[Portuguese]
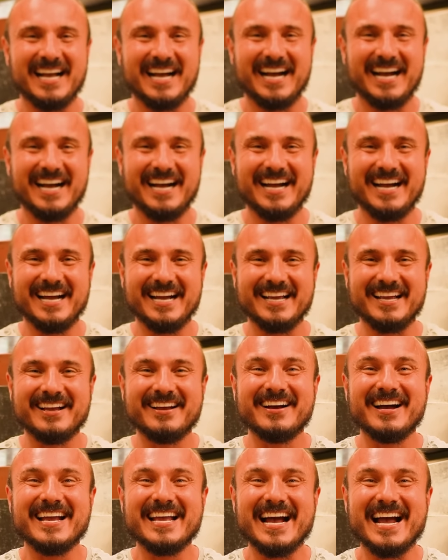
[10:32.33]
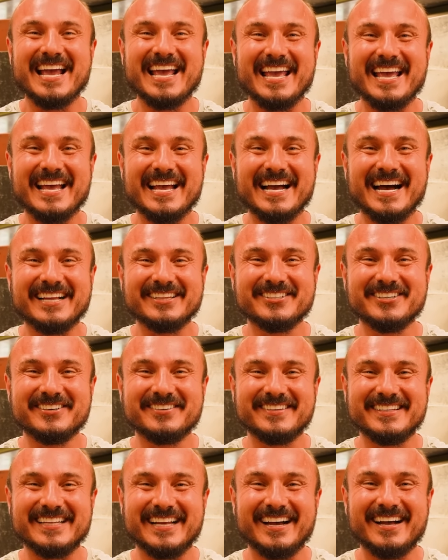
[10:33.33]
Ai, e aí, a
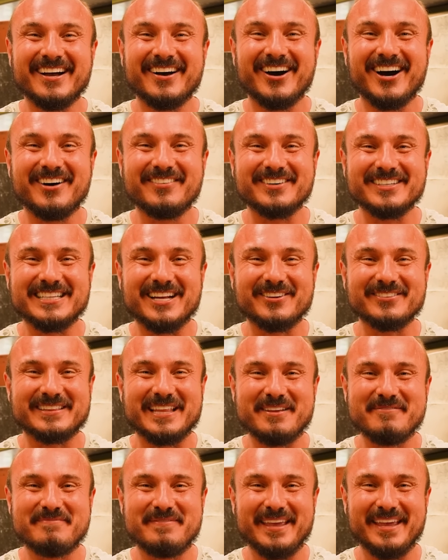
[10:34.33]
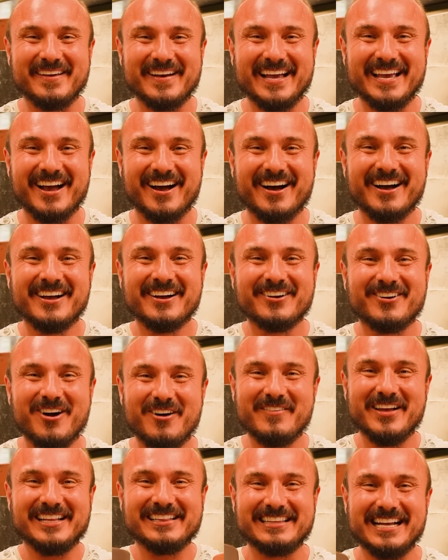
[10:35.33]
dúvida? Ó, vou dar um tempinho aí, ó.
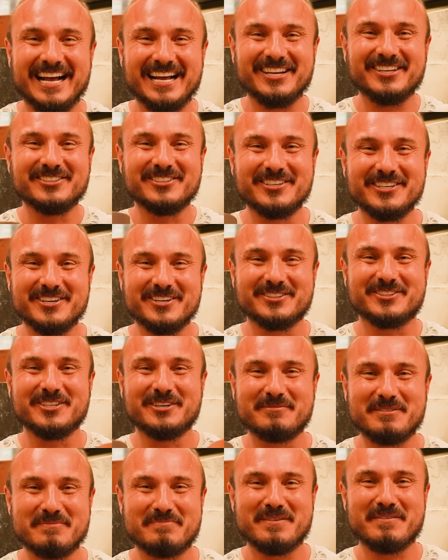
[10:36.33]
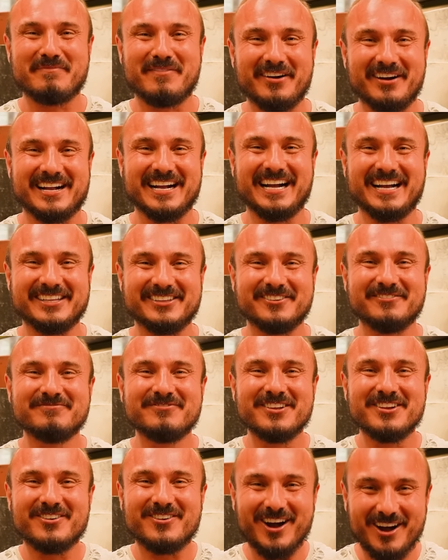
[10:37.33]
Comentário no YouTube pipocando.
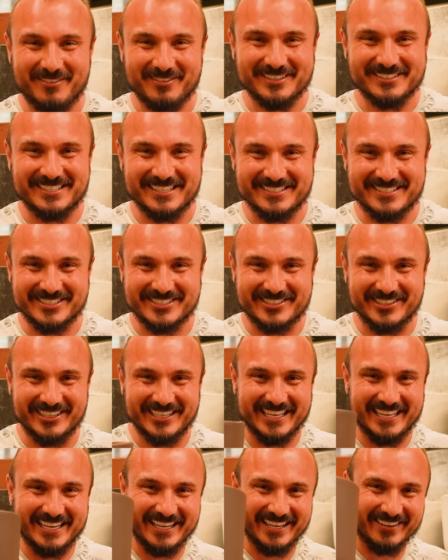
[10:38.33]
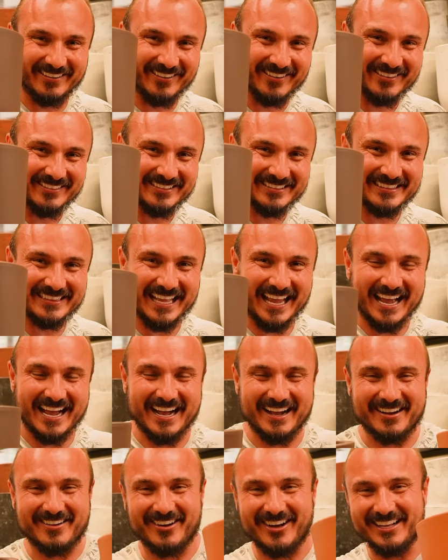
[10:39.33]
Qual vocês escolheriam?
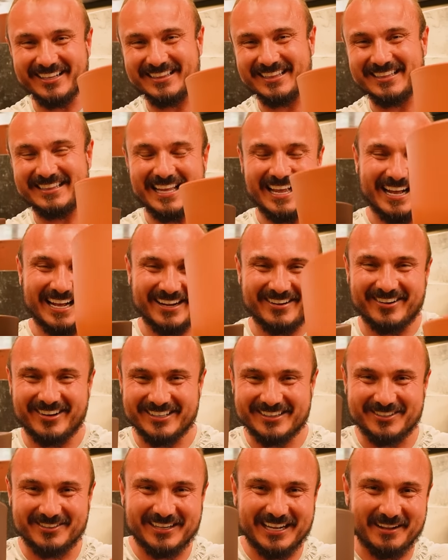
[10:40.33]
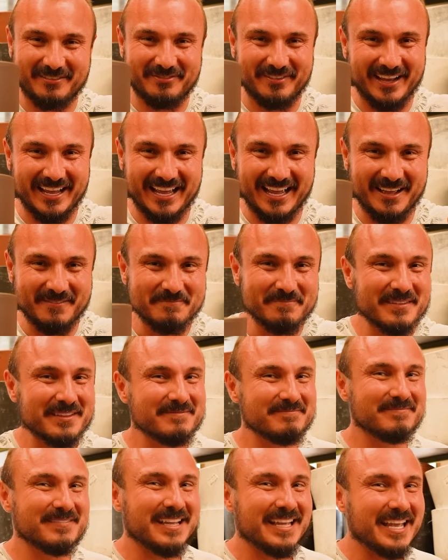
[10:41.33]
Terracota, terracota ou café?
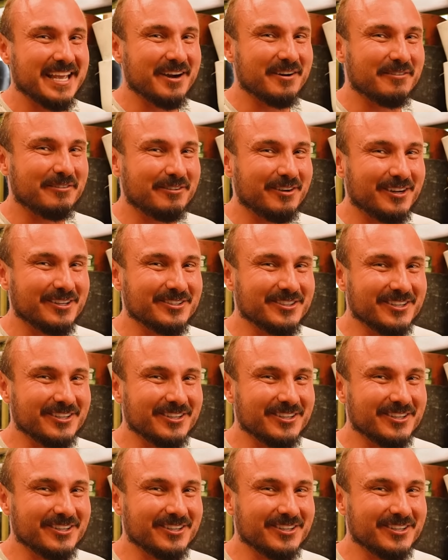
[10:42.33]
eu vou